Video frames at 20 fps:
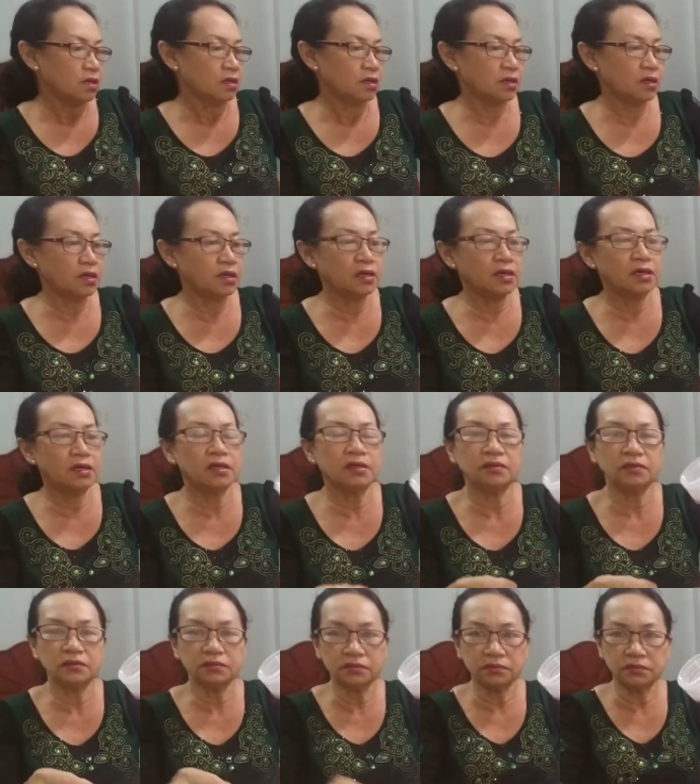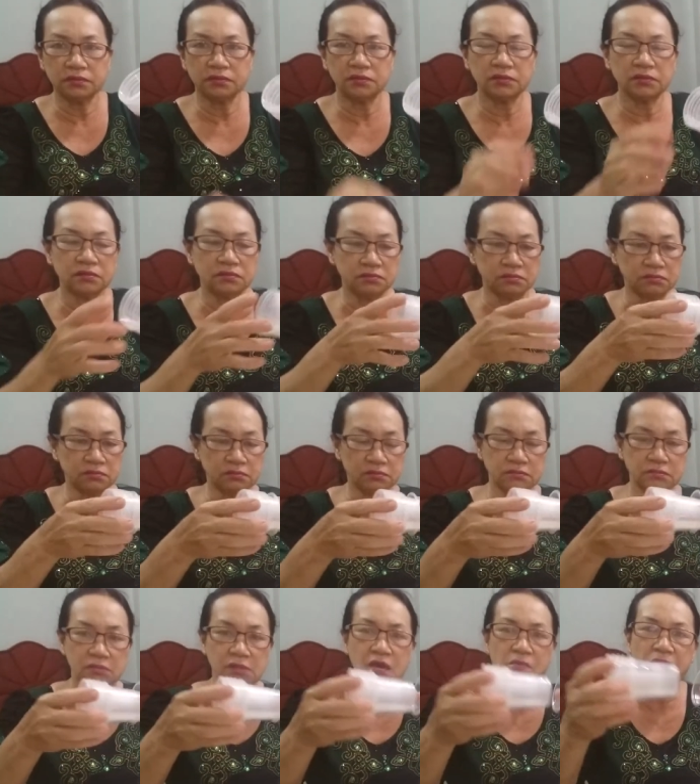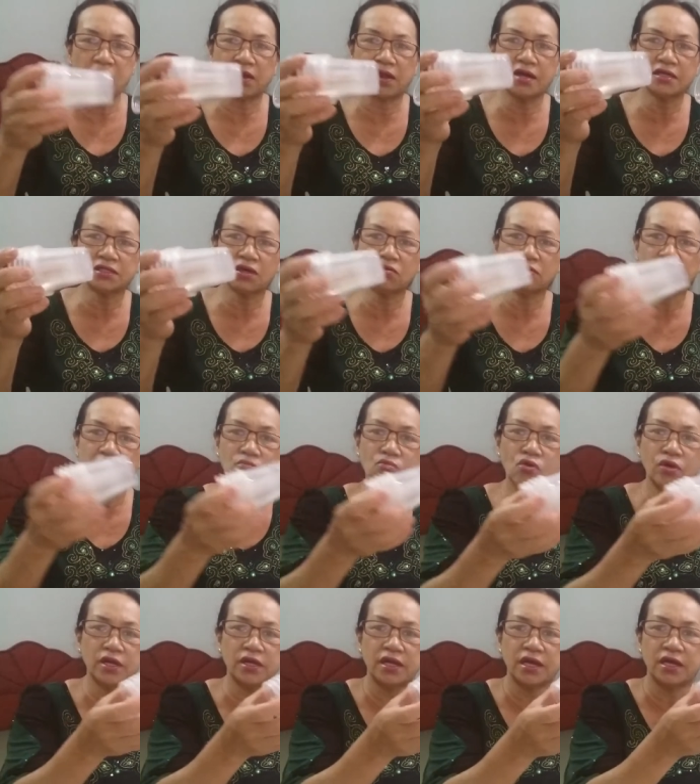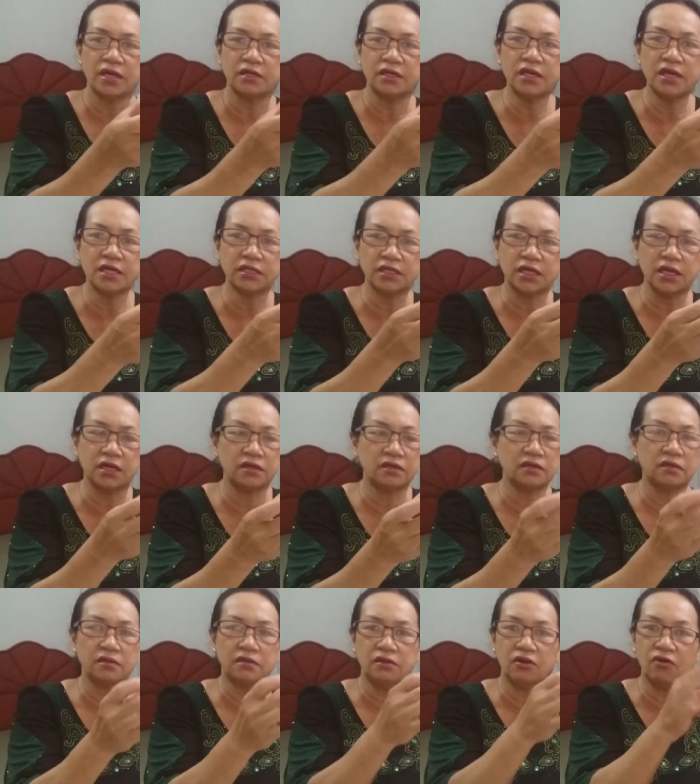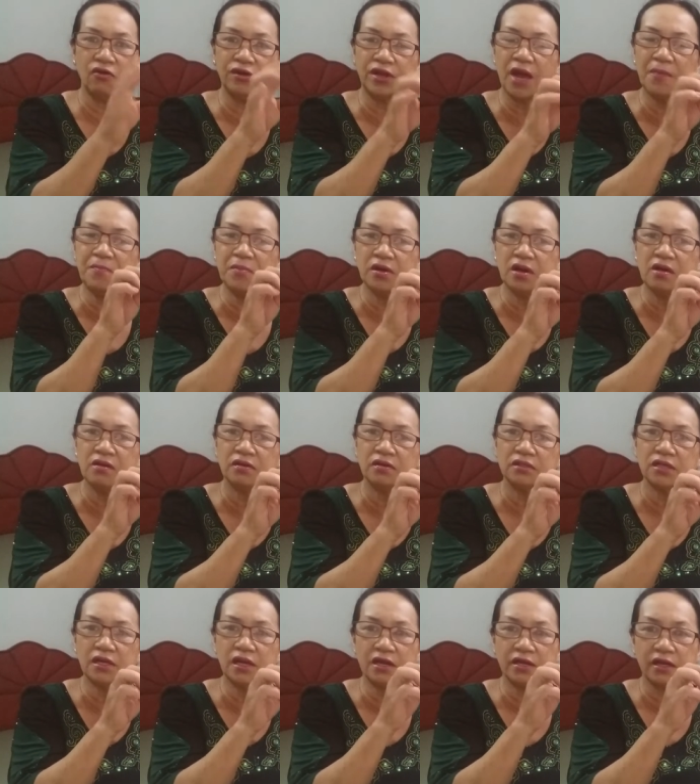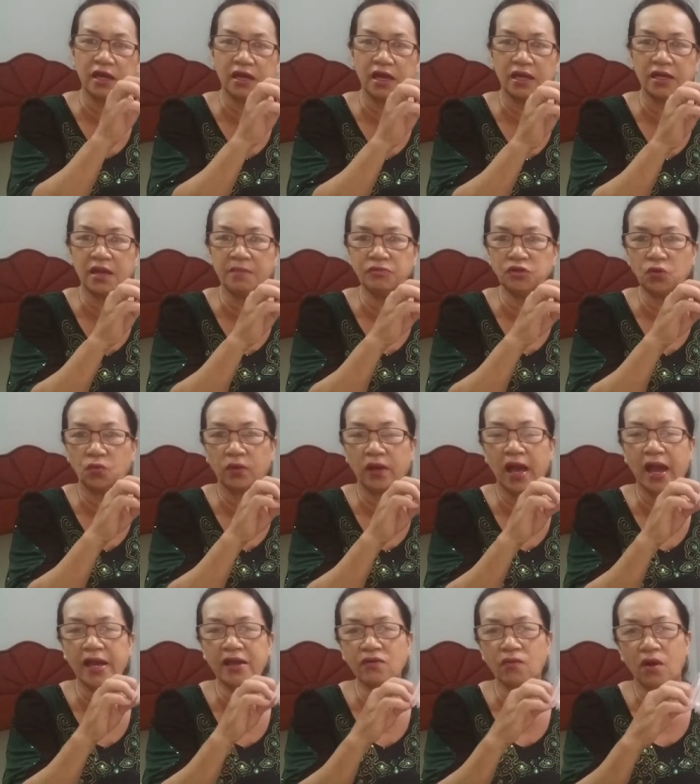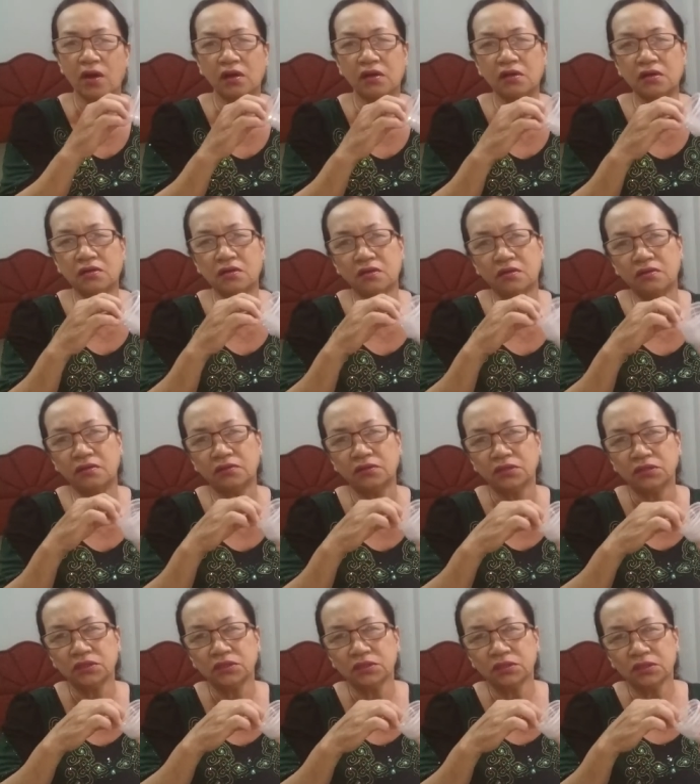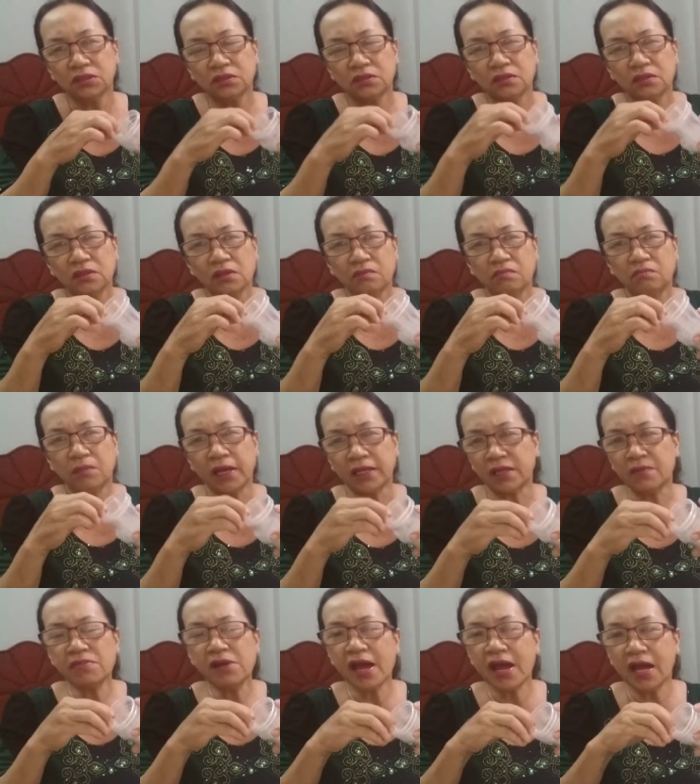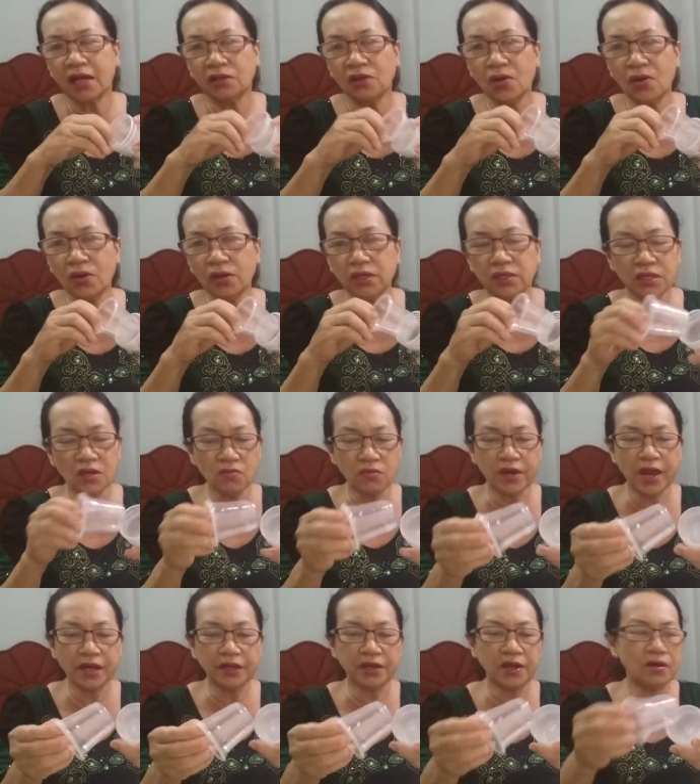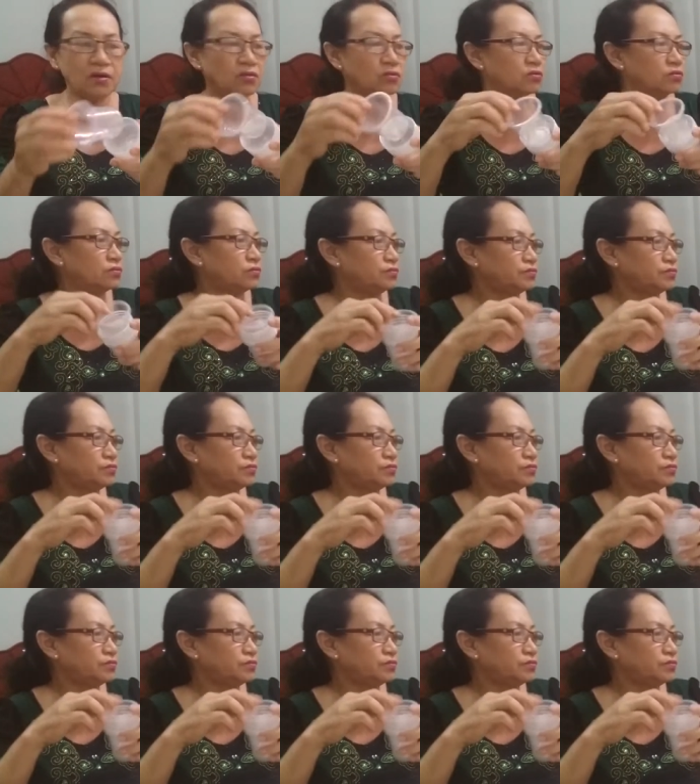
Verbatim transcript: à, các bạn các cháu có thể mua cái này nè rất là tiện nó có nắp nữa rất là rẻ 50 cái khoảng có bảy tám ngàn thôi chứ không có đắt đâu